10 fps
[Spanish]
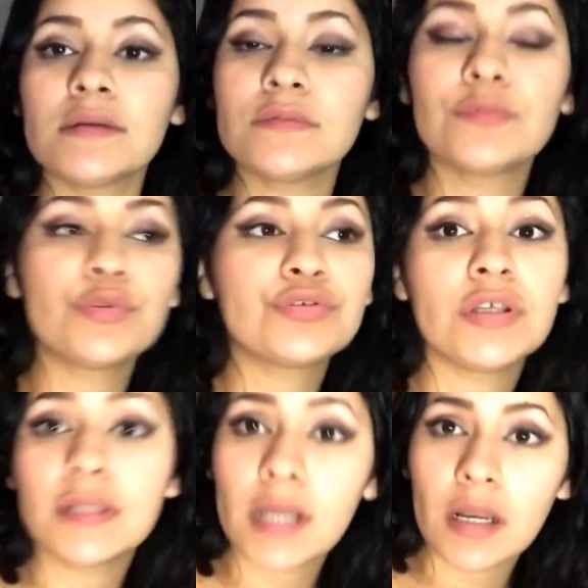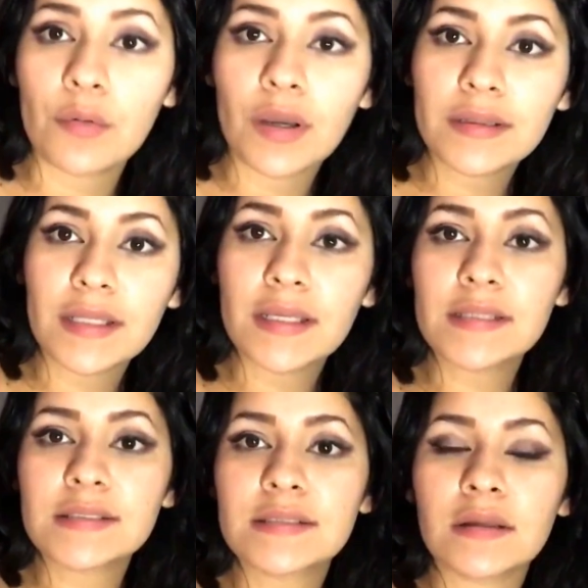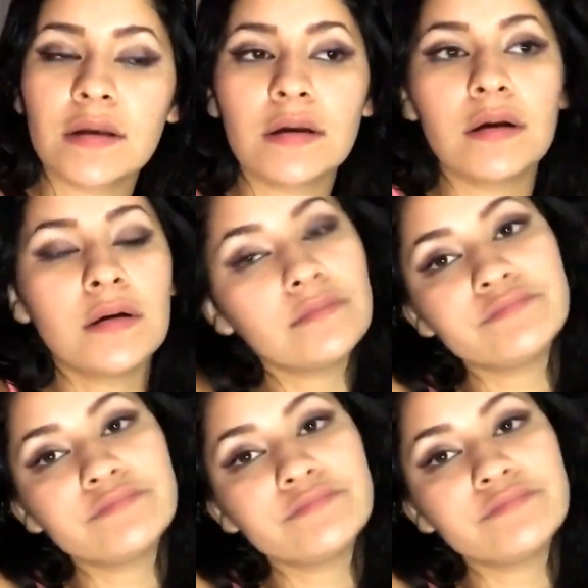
unos siete cacahuates. Ah,